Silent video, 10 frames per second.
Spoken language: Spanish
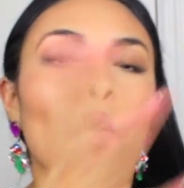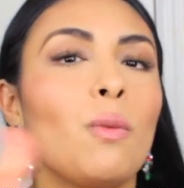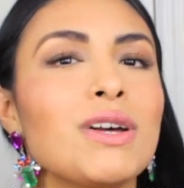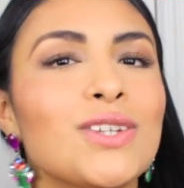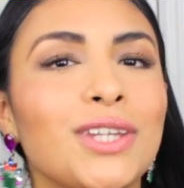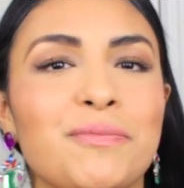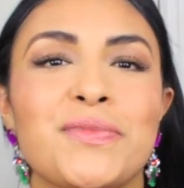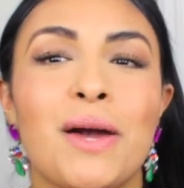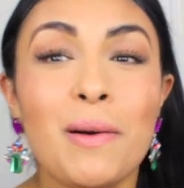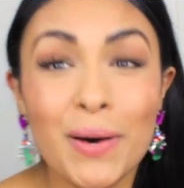Un besote,
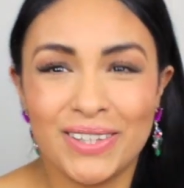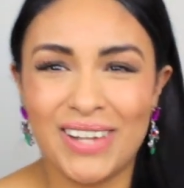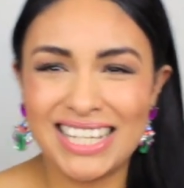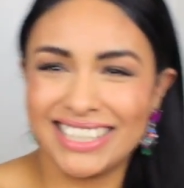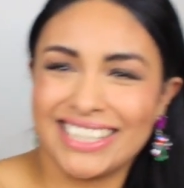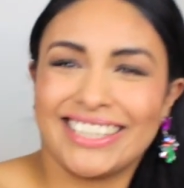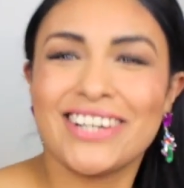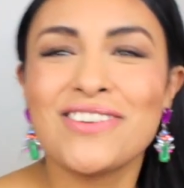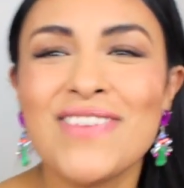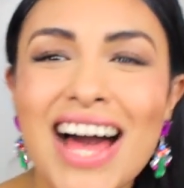ya me voy, no las
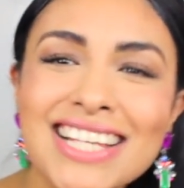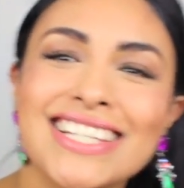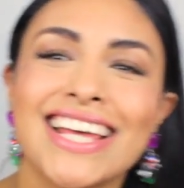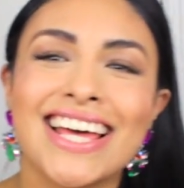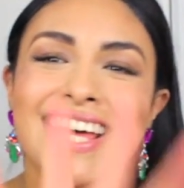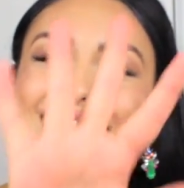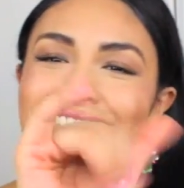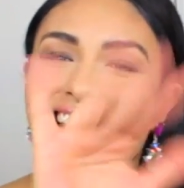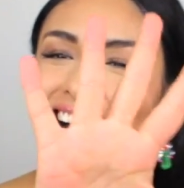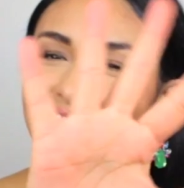entretengo más.
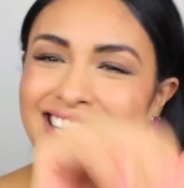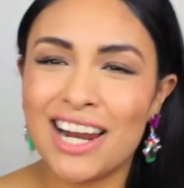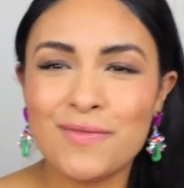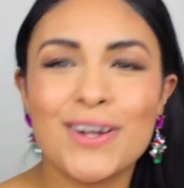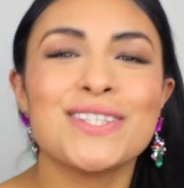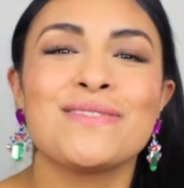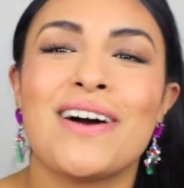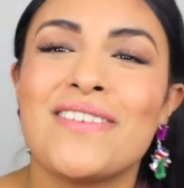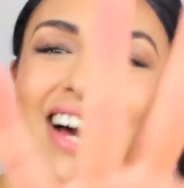Hasta la próxima,